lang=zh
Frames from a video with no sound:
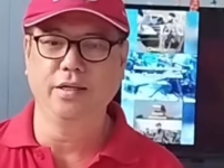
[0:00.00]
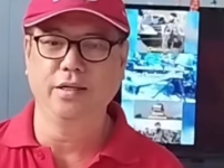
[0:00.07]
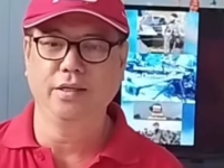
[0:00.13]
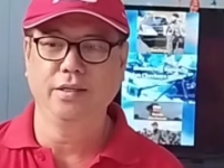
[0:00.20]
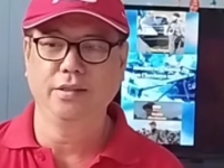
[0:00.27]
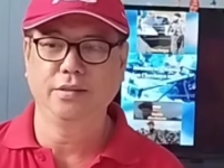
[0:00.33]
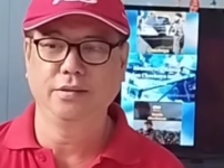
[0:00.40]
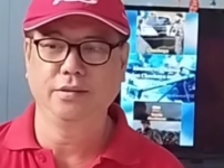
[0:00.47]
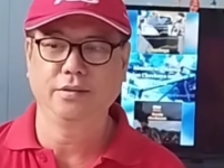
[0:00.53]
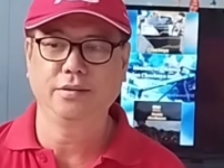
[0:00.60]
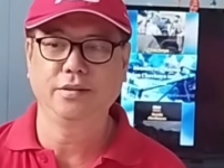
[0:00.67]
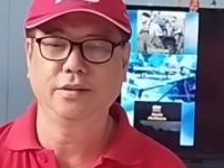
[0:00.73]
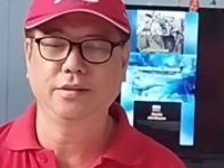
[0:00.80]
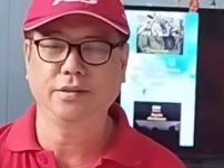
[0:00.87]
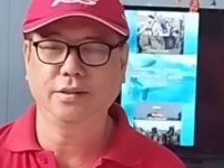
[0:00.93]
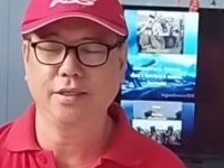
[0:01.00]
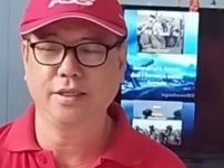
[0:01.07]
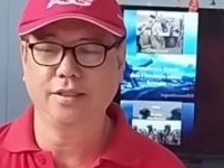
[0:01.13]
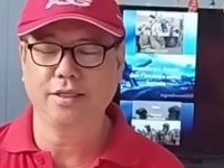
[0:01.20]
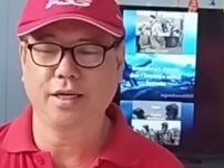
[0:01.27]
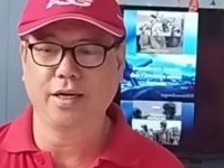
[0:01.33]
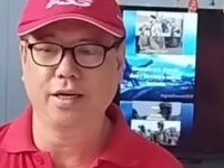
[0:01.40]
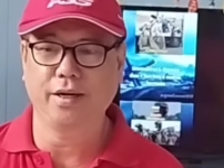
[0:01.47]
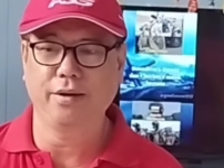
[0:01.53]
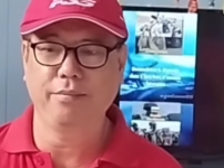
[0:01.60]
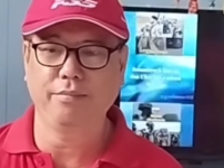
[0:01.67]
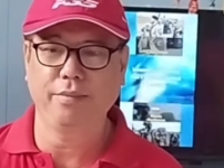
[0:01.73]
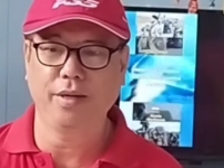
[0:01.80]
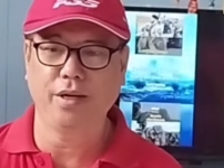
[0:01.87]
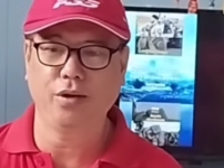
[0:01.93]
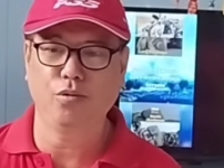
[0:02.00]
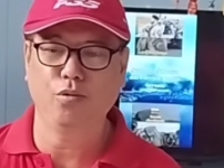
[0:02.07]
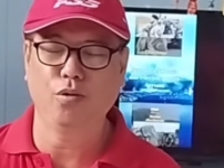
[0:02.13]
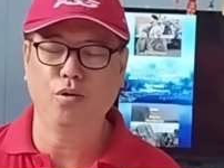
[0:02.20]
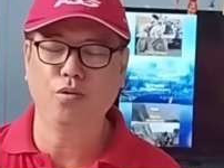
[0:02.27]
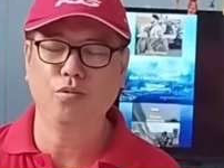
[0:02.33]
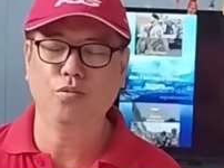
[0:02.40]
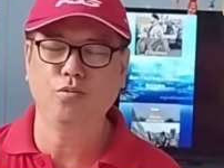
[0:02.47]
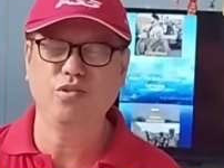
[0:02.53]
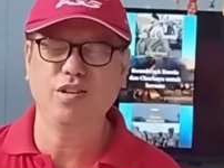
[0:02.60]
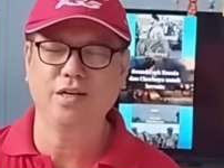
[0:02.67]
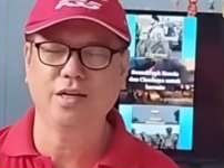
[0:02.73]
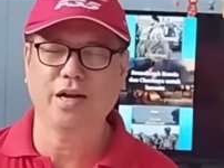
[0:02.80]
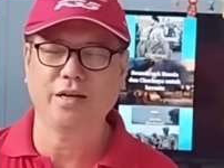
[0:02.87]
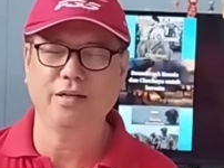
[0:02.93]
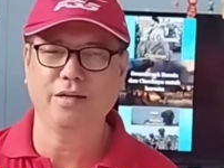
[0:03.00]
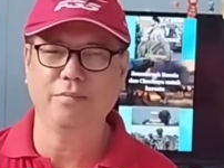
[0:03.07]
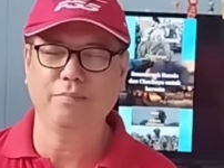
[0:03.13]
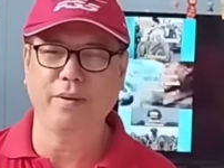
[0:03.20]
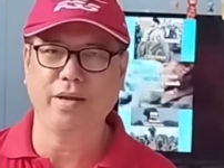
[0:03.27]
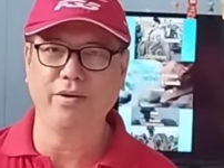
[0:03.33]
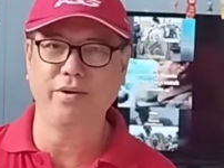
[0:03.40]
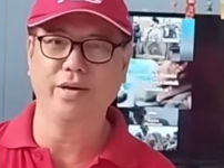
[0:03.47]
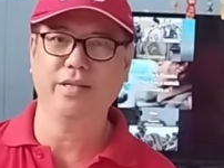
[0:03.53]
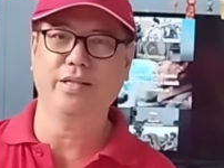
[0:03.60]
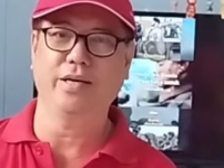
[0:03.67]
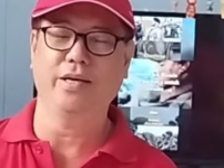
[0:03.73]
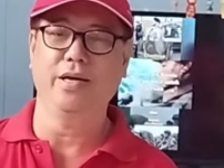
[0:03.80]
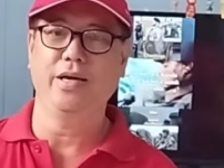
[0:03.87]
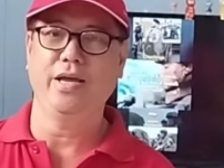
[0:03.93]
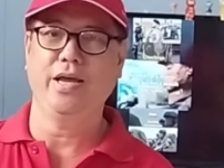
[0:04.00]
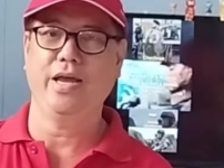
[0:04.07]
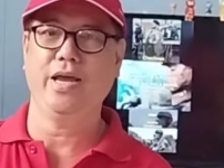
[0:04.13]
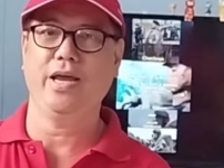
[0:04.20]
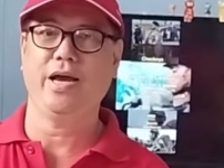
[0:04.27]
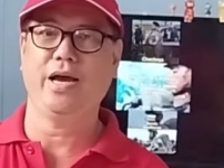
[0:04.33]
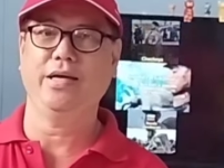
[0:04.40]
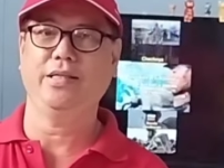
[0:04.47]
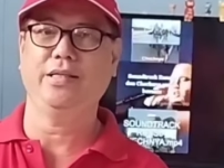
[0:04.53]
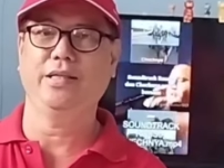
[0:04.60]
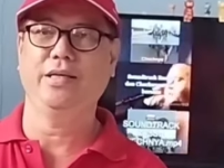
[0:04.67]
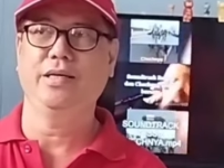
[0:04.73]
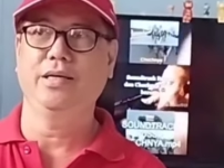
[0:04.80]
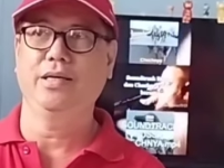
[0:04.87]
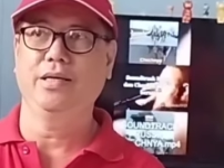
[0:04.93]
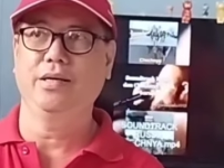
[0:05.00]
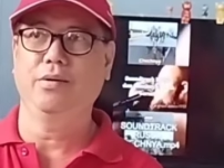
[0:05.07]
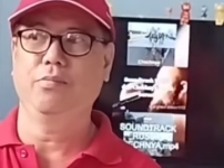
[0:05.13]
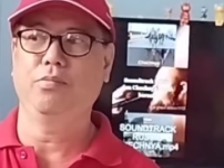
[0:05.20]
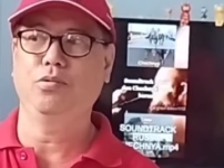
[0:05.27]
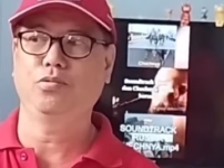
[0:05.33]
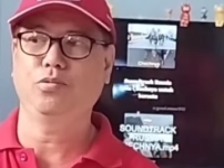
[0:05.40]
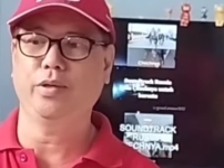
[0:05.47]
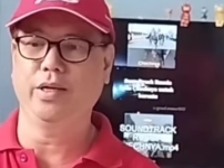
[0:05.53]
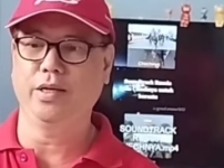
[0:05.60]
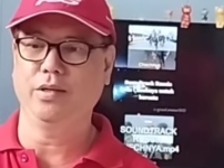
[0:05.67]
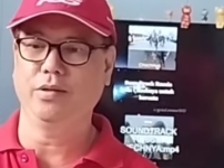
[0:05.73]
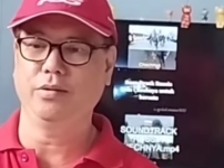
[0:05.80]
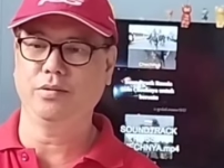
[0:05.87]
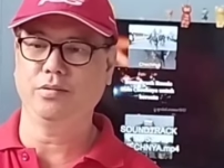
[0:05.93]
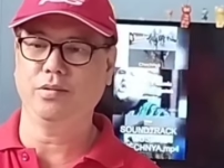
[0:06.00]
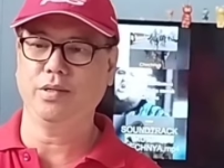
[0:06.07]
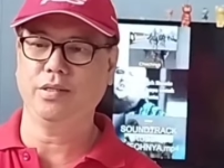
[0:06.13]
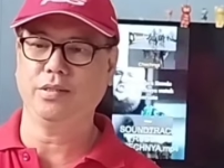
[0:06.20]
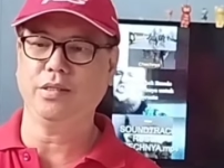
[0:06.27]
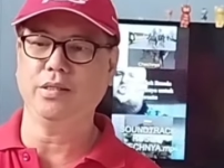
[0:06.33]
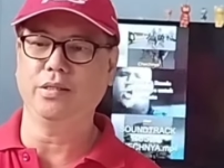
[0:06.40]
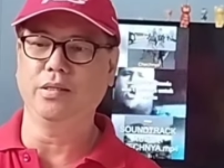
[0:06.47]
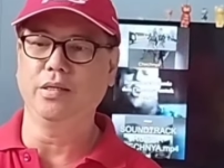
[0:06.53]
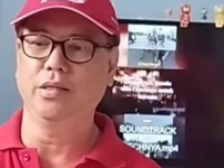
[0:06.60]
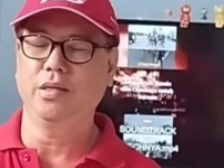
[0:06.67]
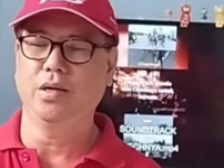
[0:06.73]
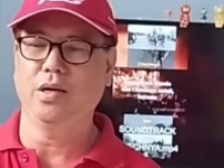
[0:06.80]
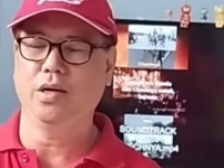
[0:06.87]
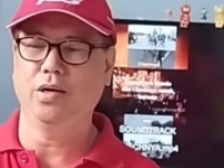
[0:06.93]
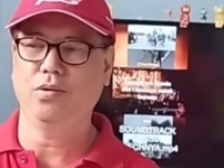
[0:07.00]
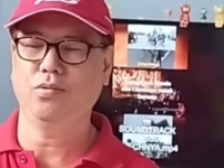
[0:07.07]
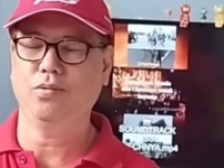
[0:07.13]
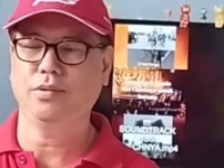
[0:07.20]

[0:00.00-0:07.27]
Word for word: 乌东的部分就是北顿涅斯克及利西昌斯克这两个重要城镇，